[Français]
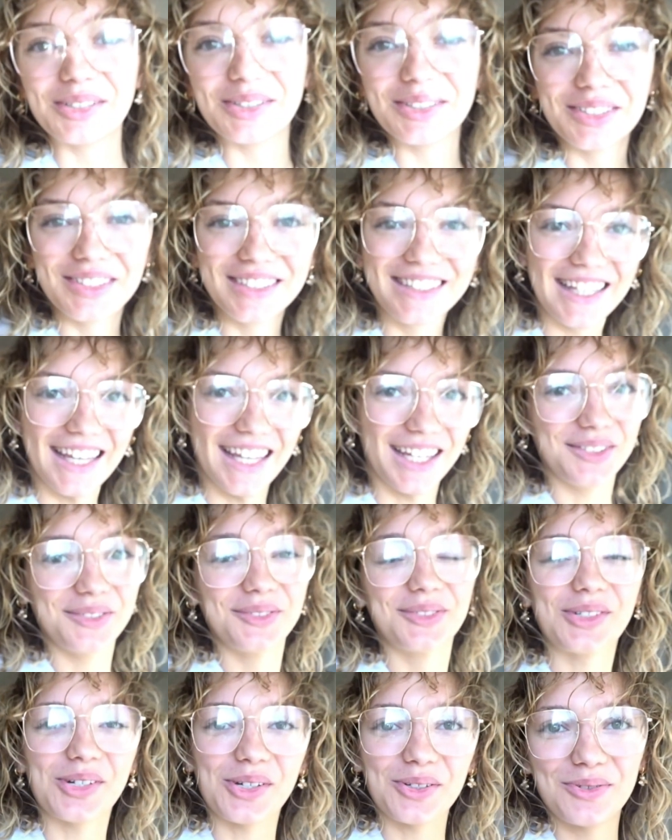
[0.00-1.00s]
Ok,
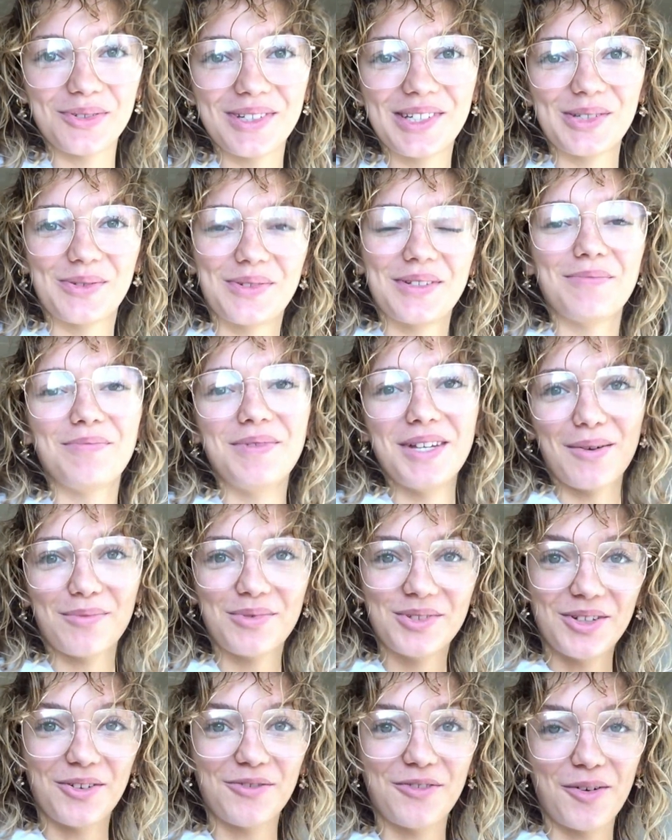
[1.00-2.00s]
aujourd'hui je suis bien
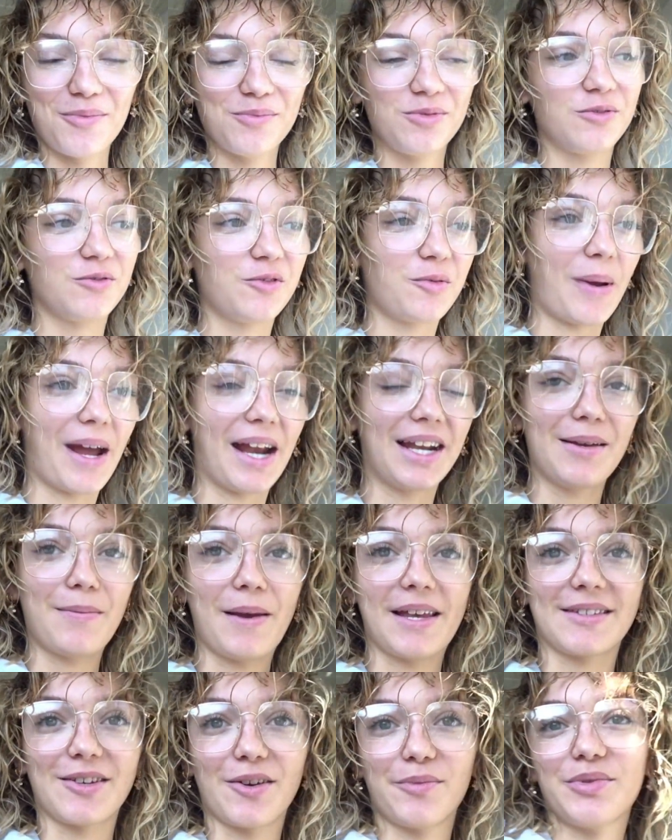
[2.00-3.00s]
plus en forme pour vous parler
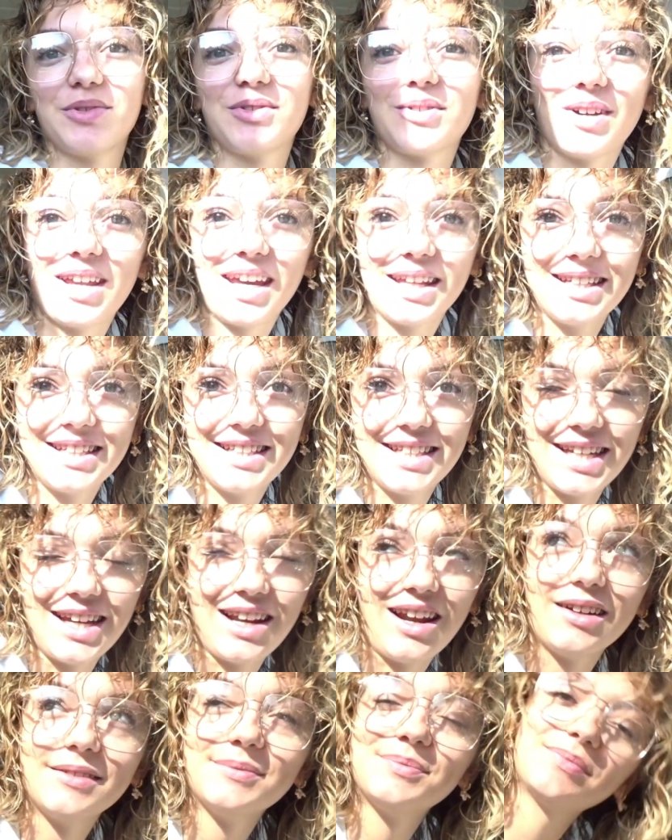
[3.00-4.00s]
parce qu'en plus regardez qui est
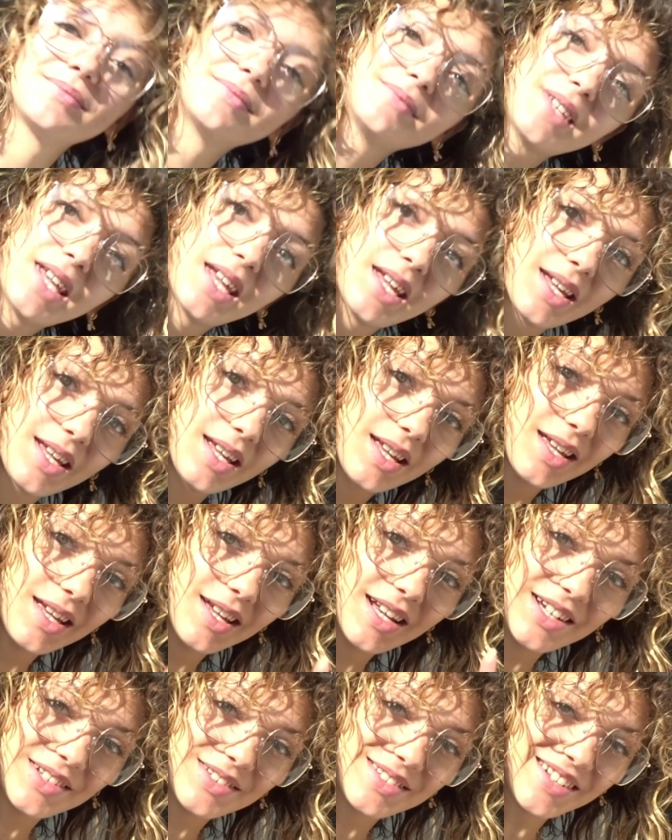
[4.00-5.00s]
là.
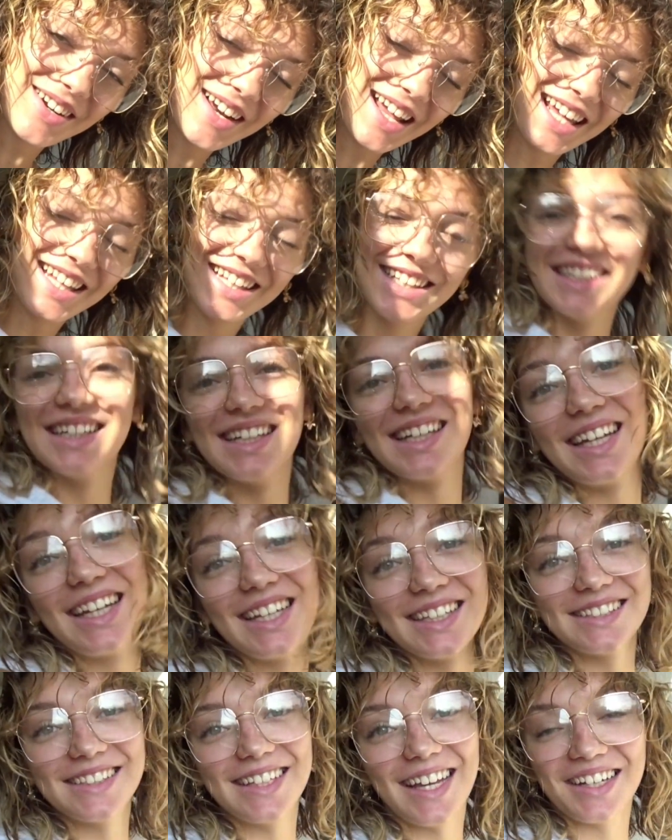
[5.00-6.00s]
Le soleil. Et
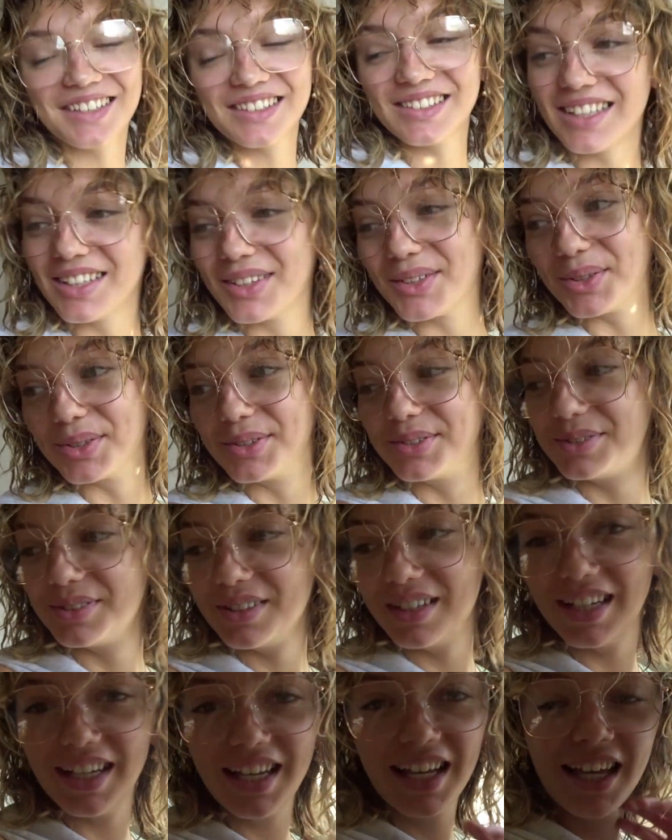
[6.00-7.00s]
ça c'est trop
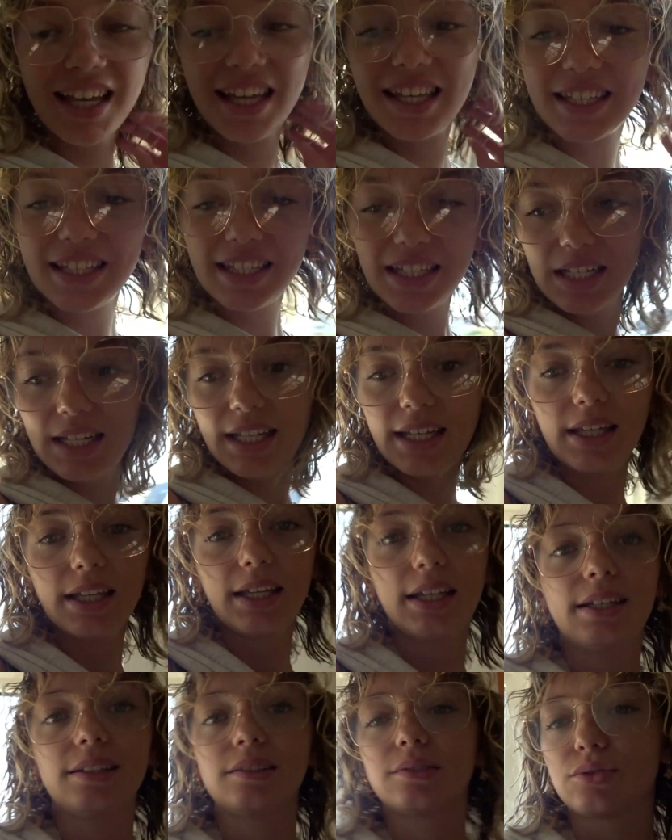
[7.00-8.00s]
cool. Il
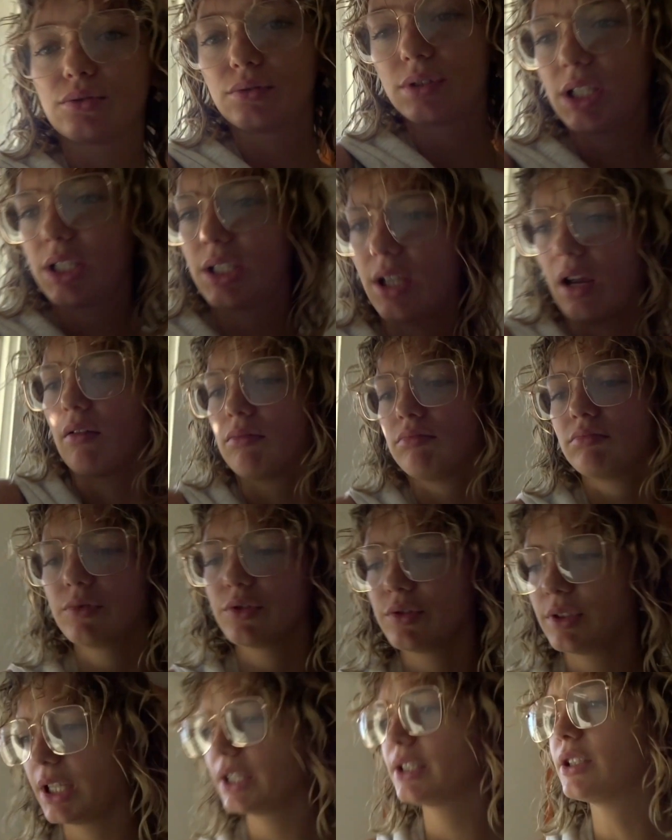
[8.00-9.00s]
est... Donc déjà,
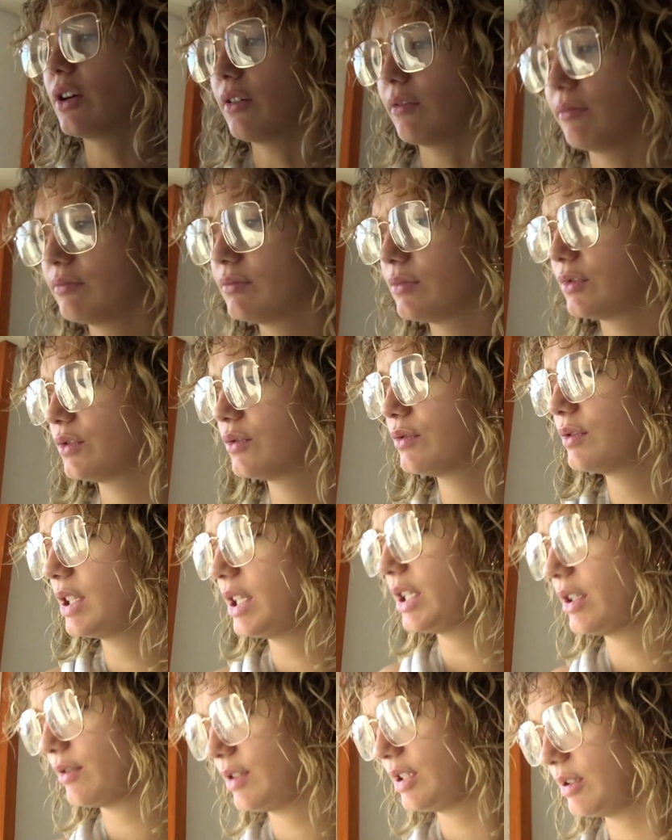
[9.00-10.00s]
on est quand On
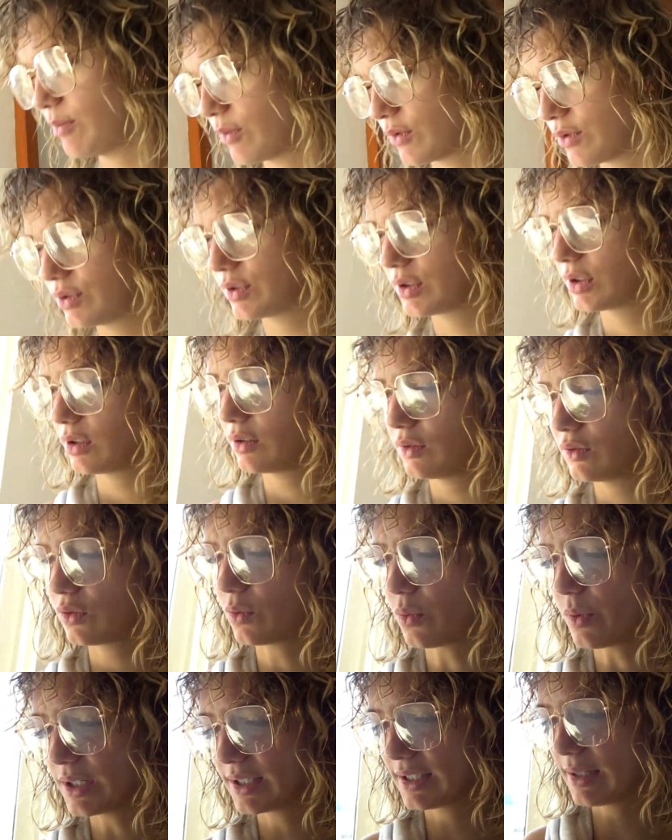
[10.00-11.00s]
est le dimanche
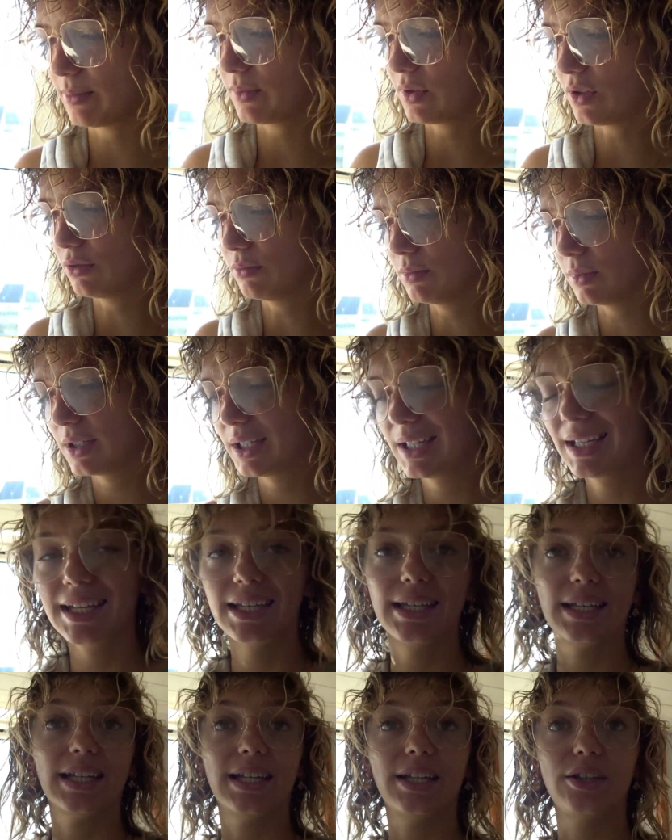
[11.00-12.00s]
3 septembre.
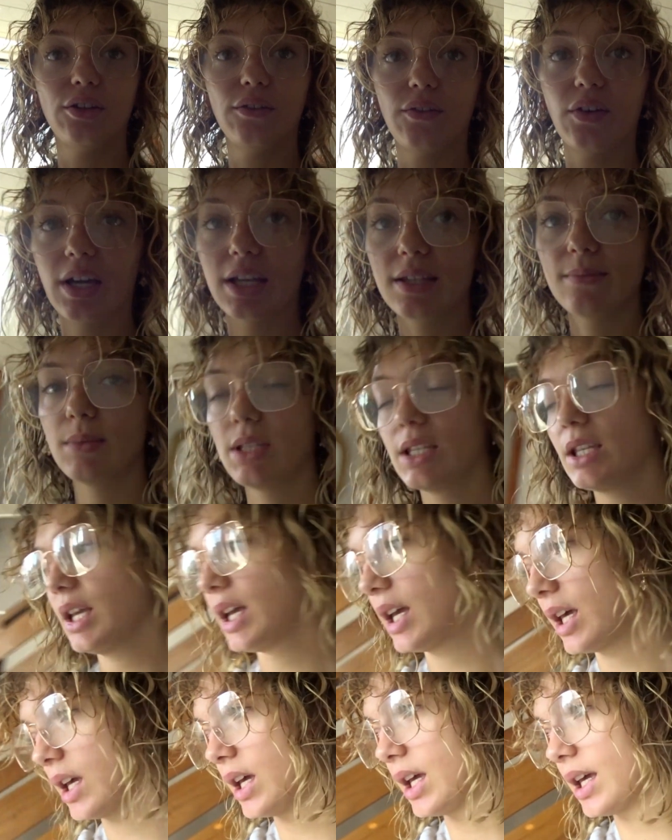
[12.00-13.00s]
Il est 9h30
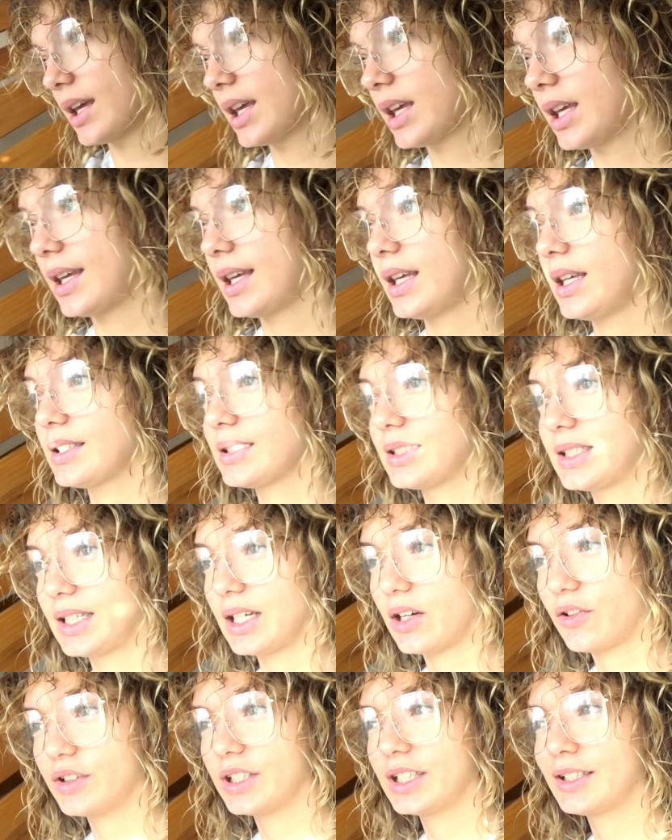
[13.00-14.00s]
et j'ai
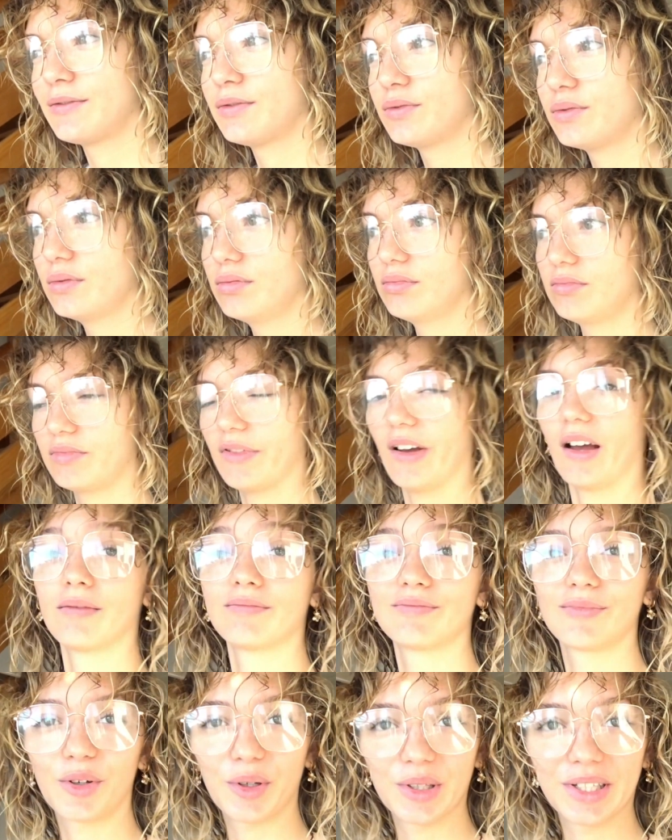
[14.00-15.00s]
rendez-vous... Enfin,
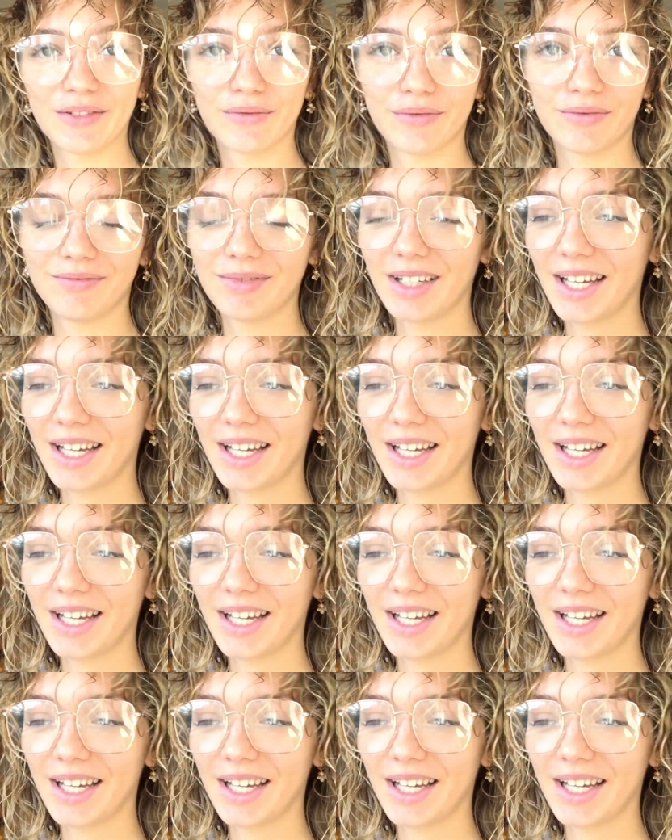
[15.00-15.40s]
rendez-vous.